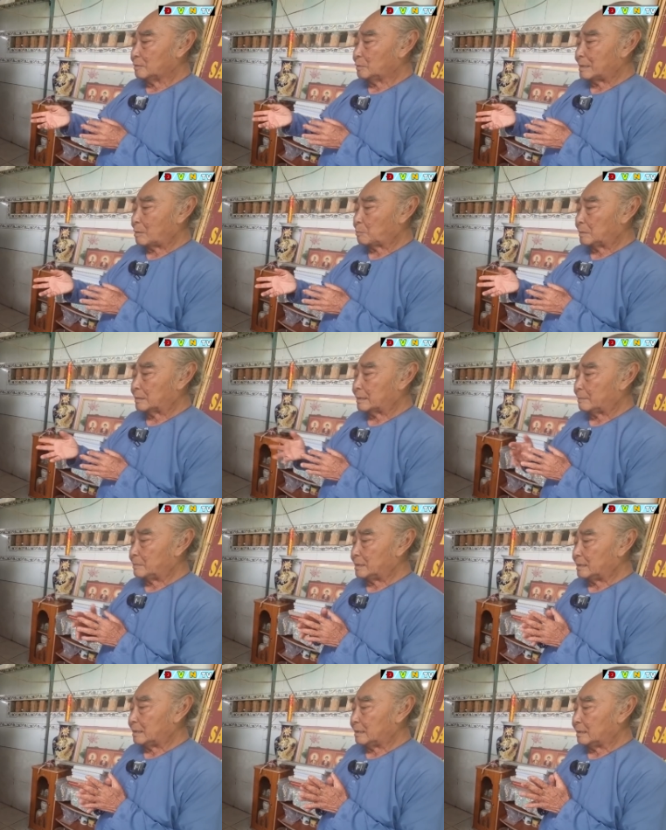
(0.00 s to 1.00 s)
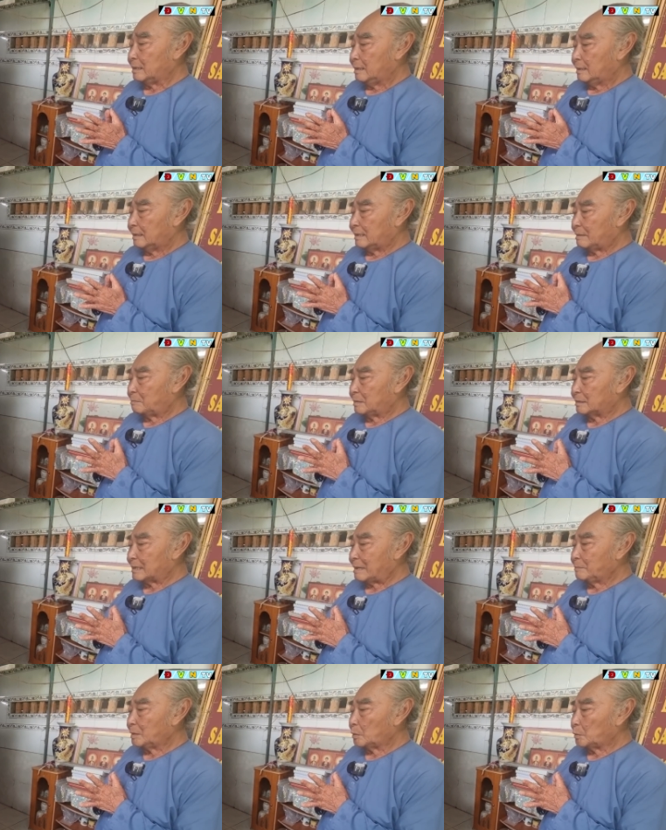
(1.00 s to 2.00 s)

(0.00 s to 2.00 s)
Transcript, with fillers: Thì tôi đọc cái này bị gì năm 18